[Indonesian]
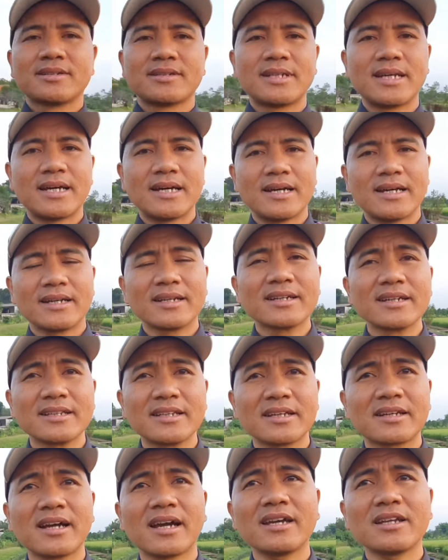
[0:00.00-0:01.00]
dan
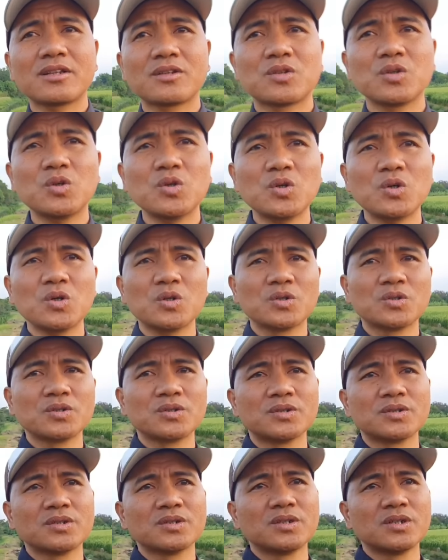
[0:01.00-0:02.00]
ketika itu
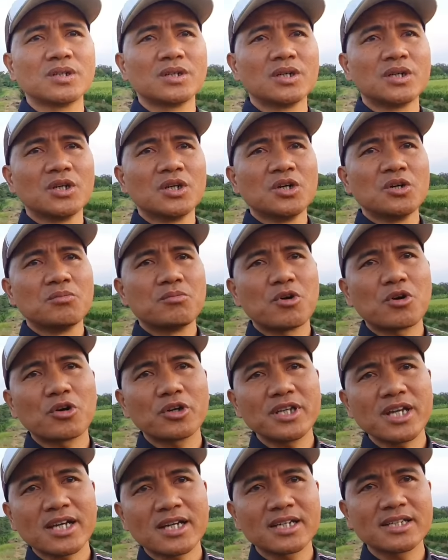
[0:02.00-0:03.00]

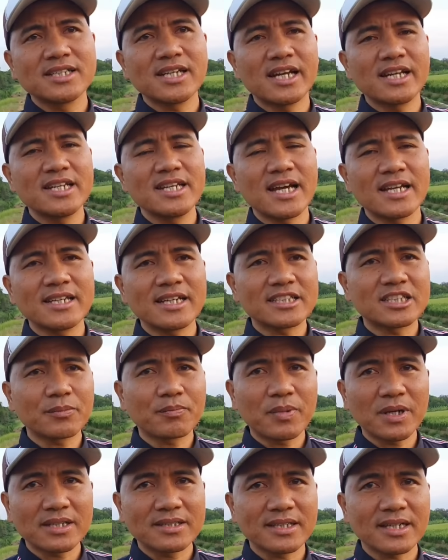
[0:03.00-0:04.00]
pokoknya kejadiannya
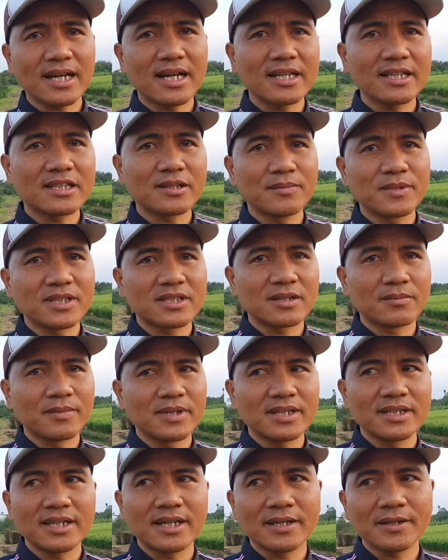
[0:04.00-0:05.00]
cepat sekali
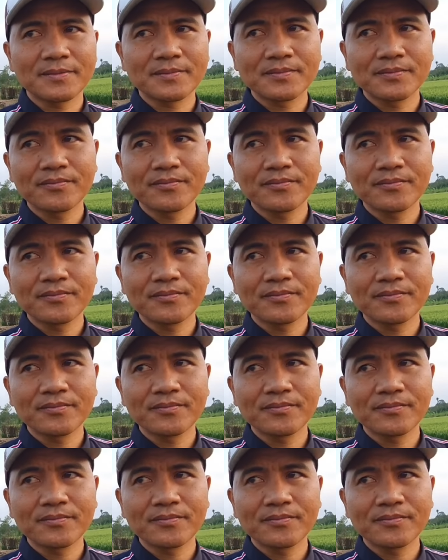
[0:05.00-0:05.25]
teman-teman ya